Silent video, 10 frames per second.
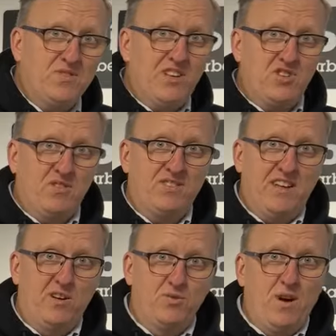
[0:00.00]
naszego
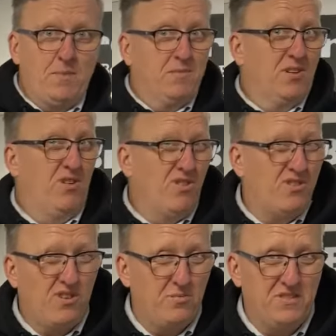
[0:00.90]
salonu, a mamy go
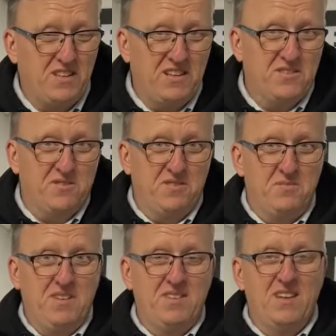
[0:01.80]
ogromny ten
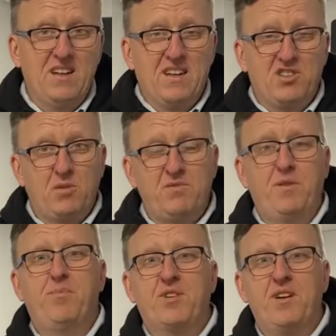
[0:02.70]
asortyment, chciałbym
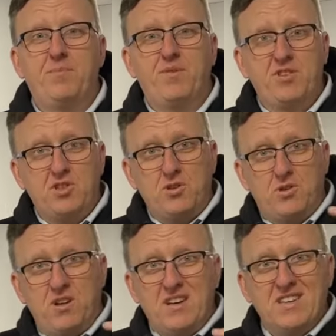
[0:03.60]
Wam powiedzieć
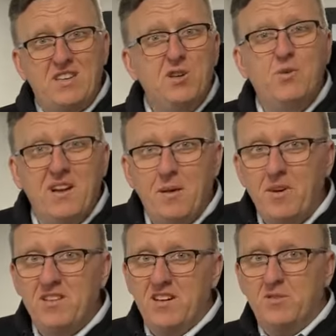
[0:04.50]
o kilku
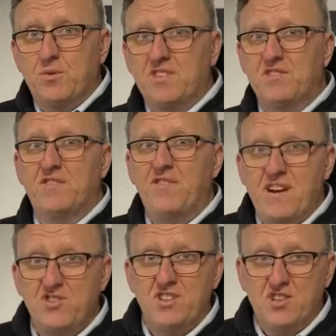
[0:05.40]
elementach, które są
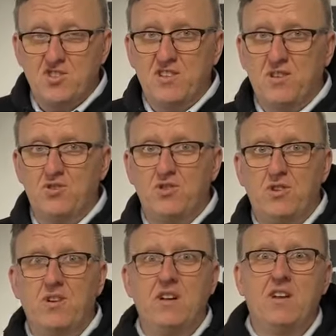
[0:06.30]
ważne, jeżeli chodzi
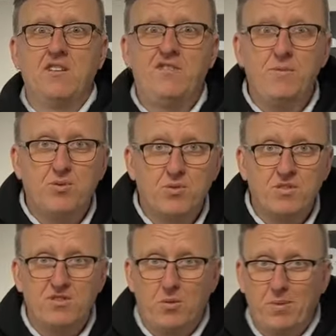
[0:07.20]
o wybór
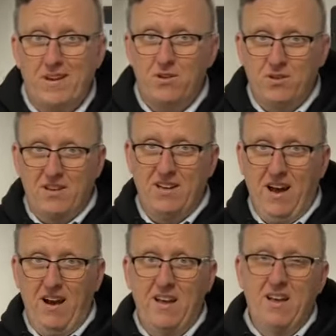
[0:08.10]
dobrego grilla.